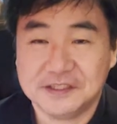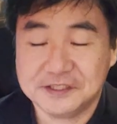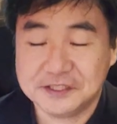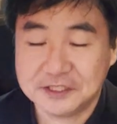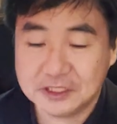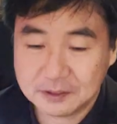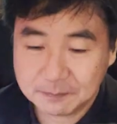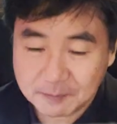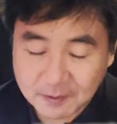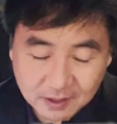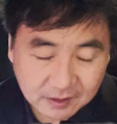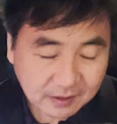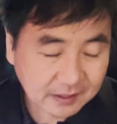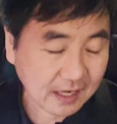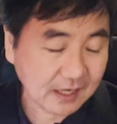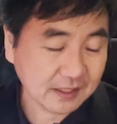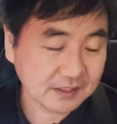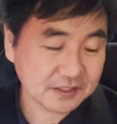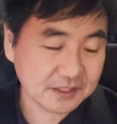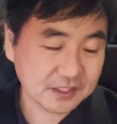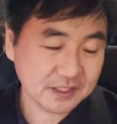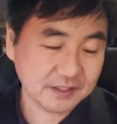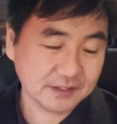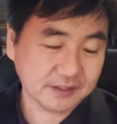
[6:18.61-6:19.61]
一番
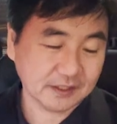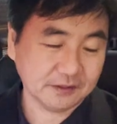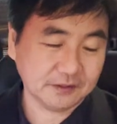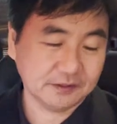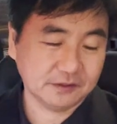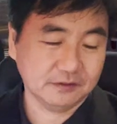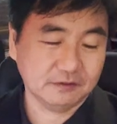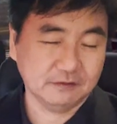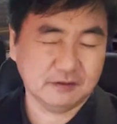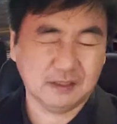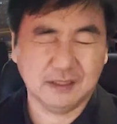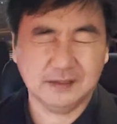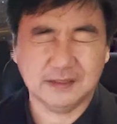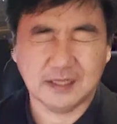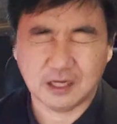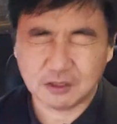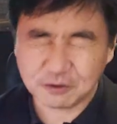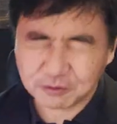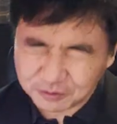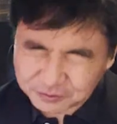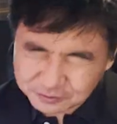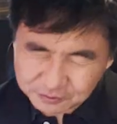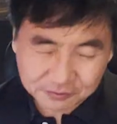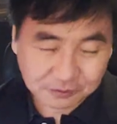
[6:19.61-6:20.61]
感心したというのはな
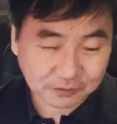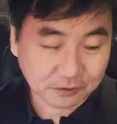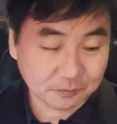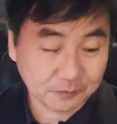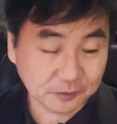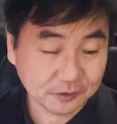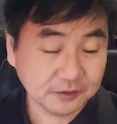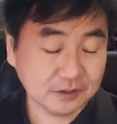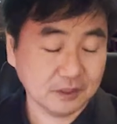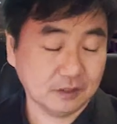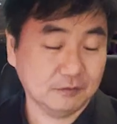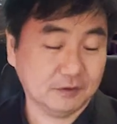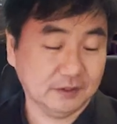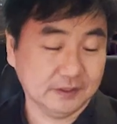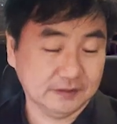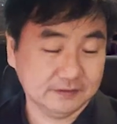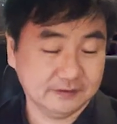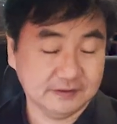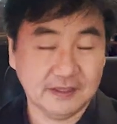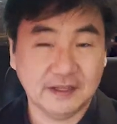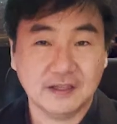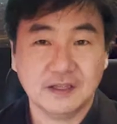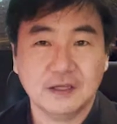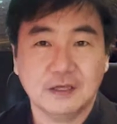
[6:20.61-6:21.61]
るほどと思ったのはで
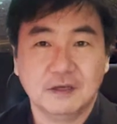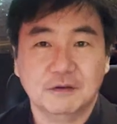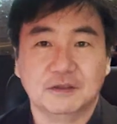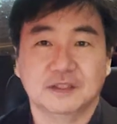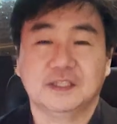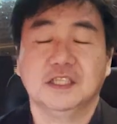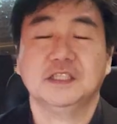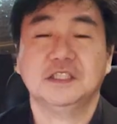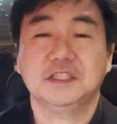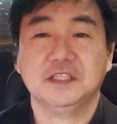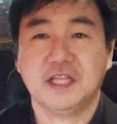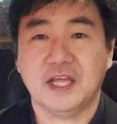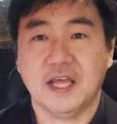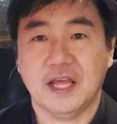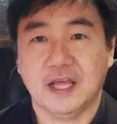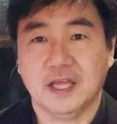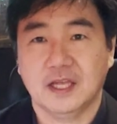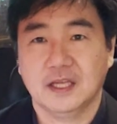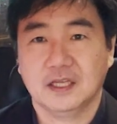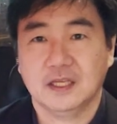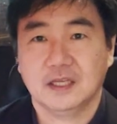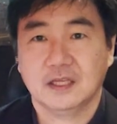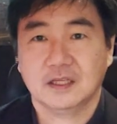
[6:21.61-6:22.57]
すね私ね